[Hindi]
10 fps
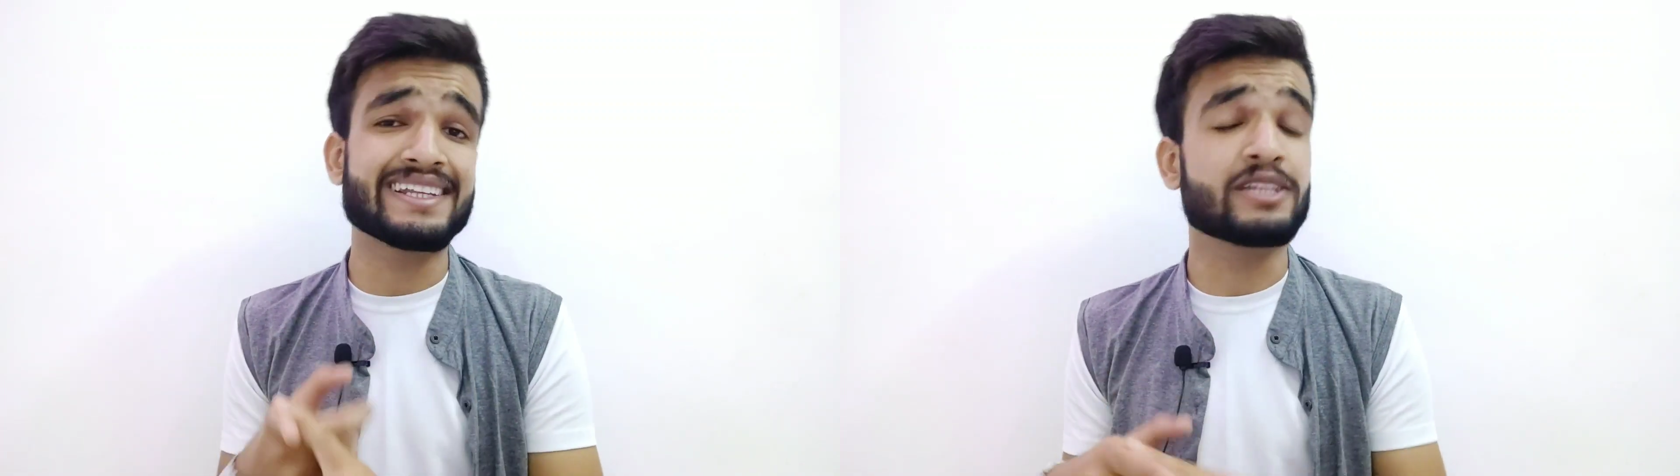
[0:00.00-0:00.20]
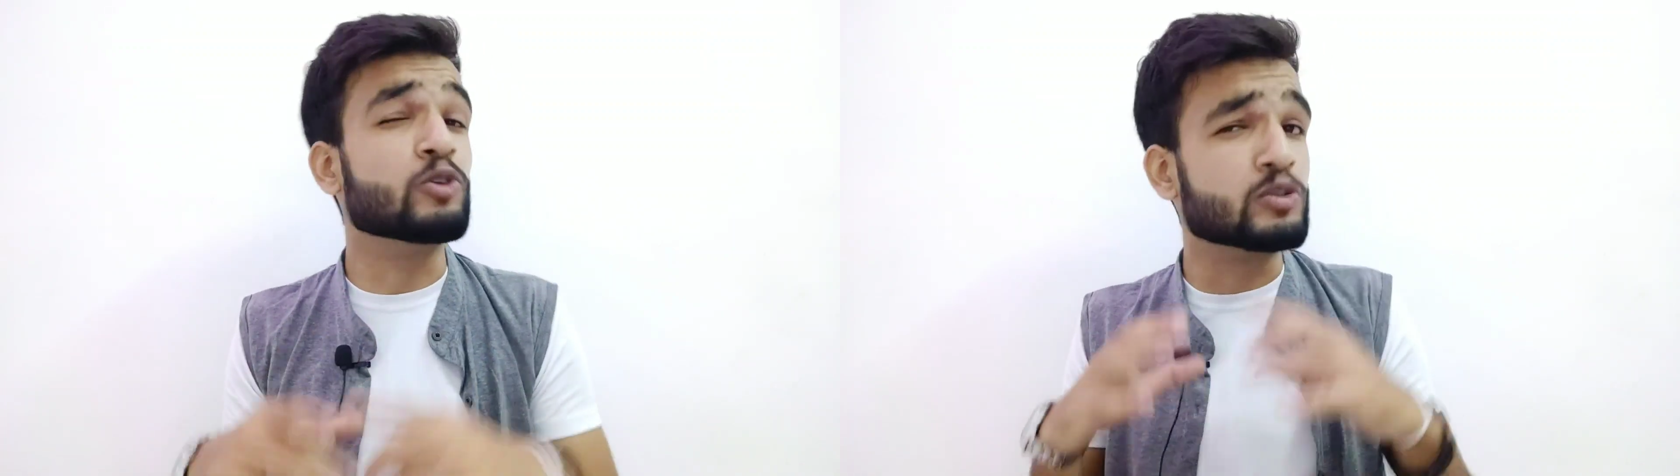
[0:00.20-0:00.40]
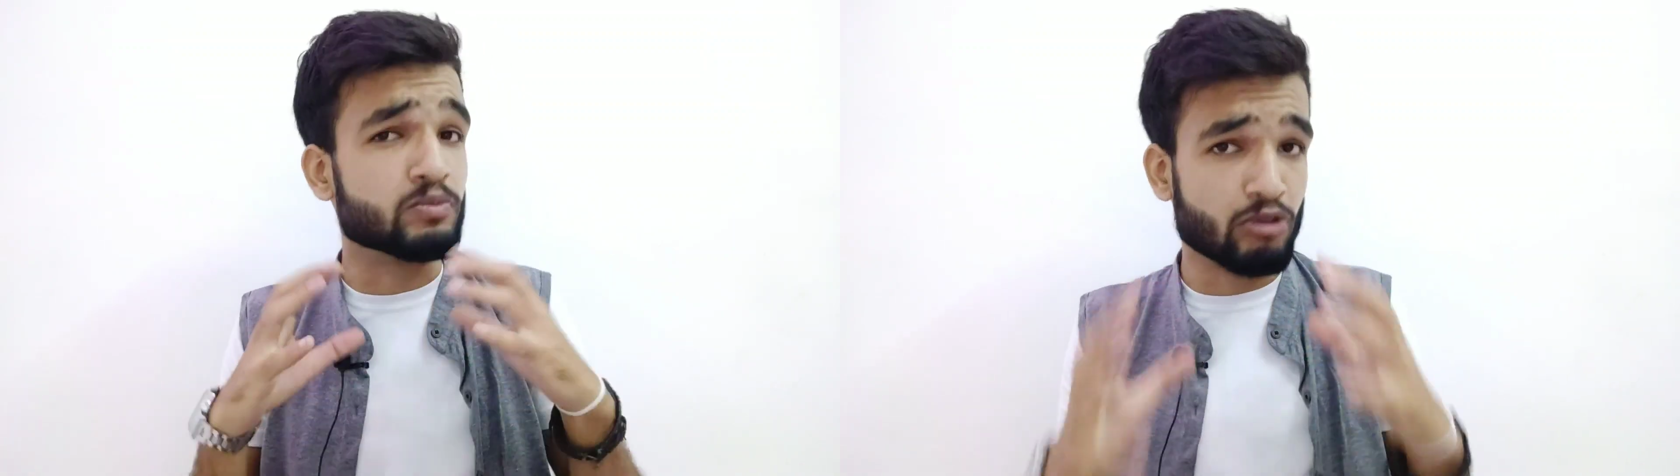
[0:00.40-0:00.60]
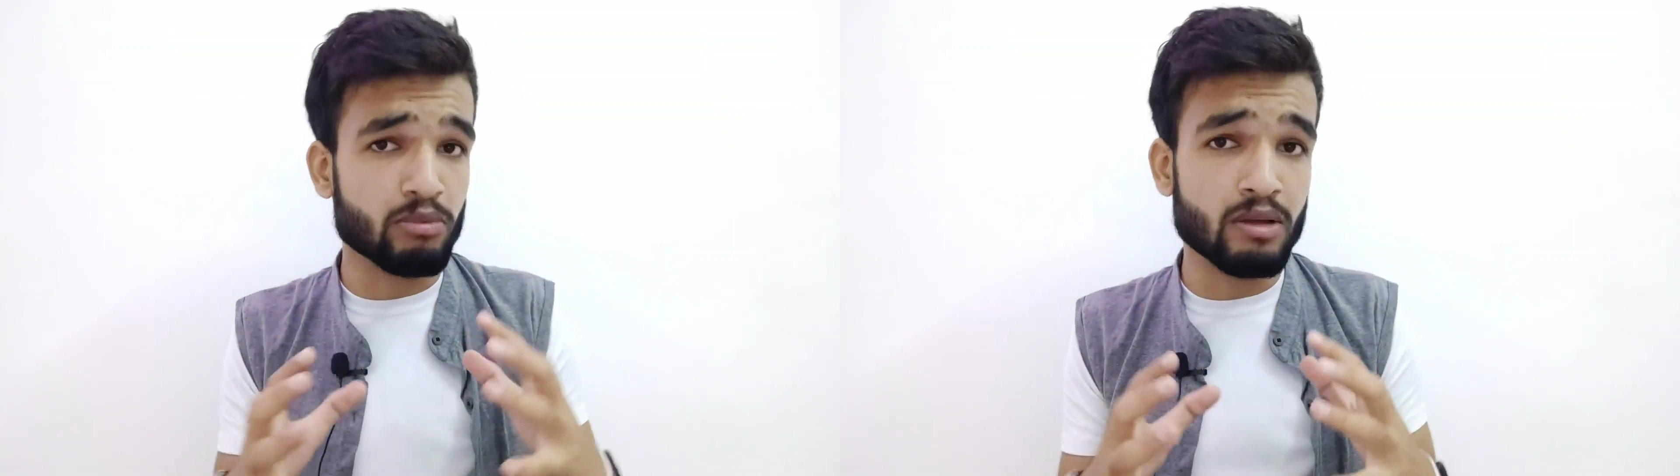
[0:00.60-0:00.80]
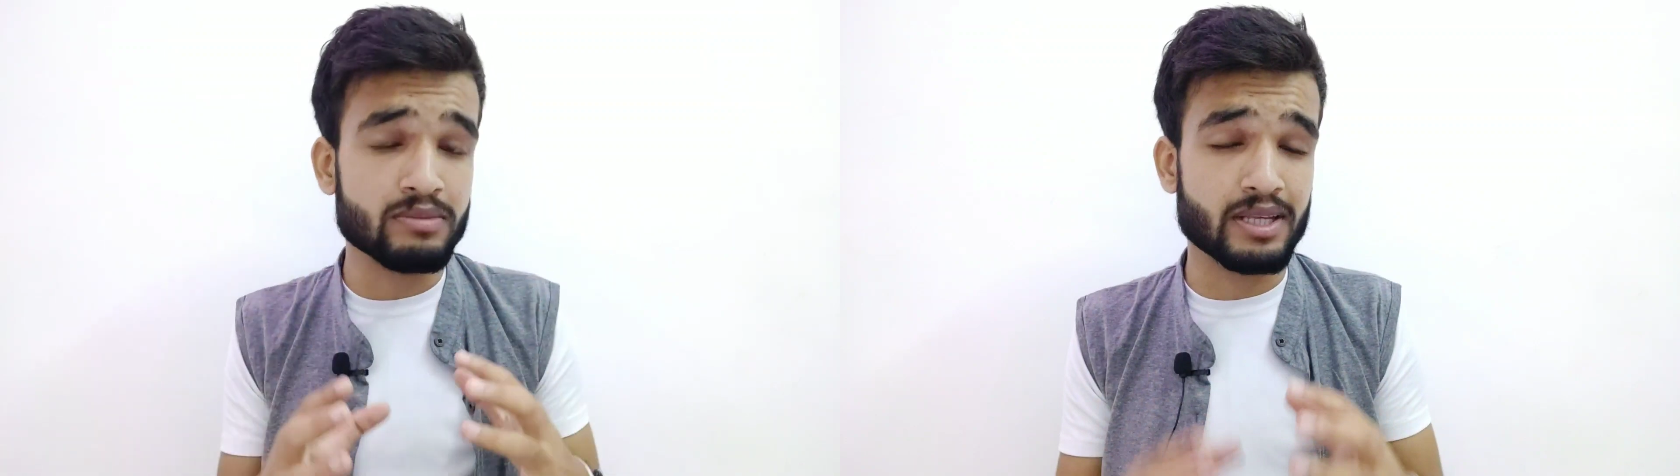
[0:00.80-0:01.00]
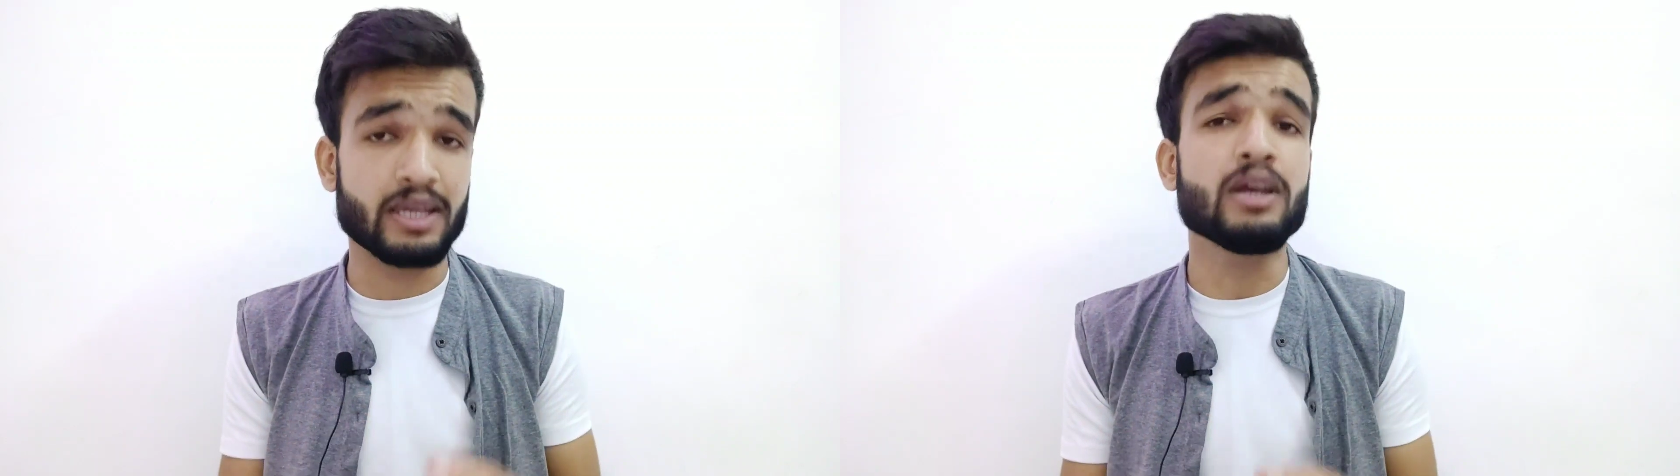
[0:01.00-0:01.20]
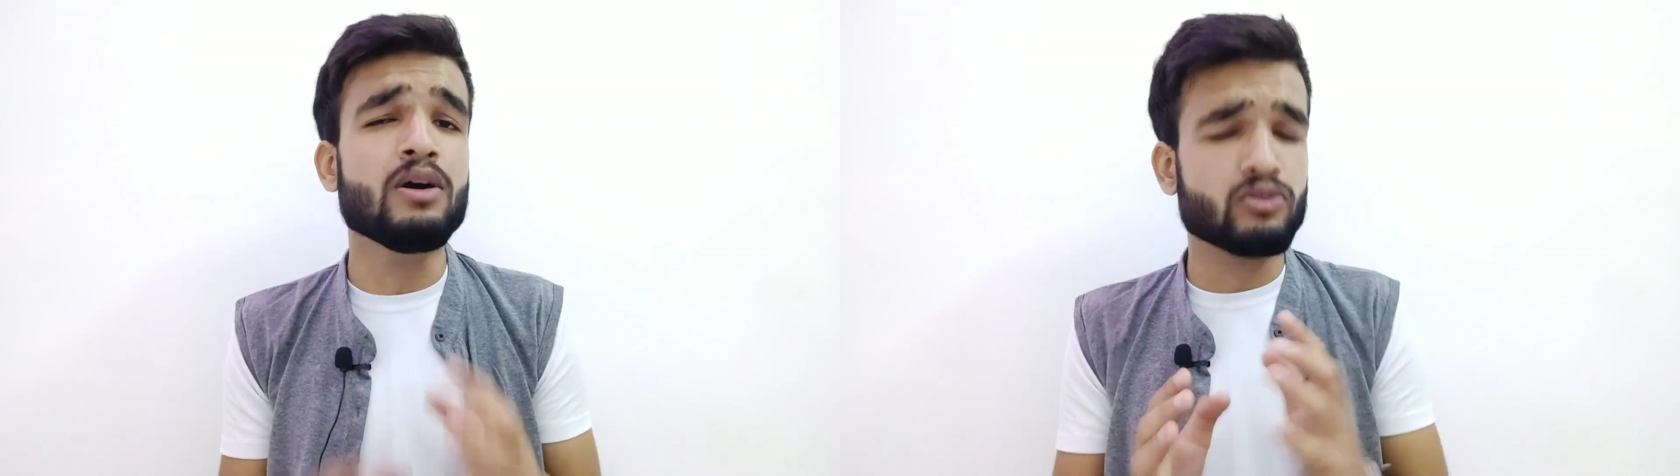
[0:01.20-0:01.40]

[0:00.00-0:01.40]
जैसी कुछ प्रॉब्लम्स हैं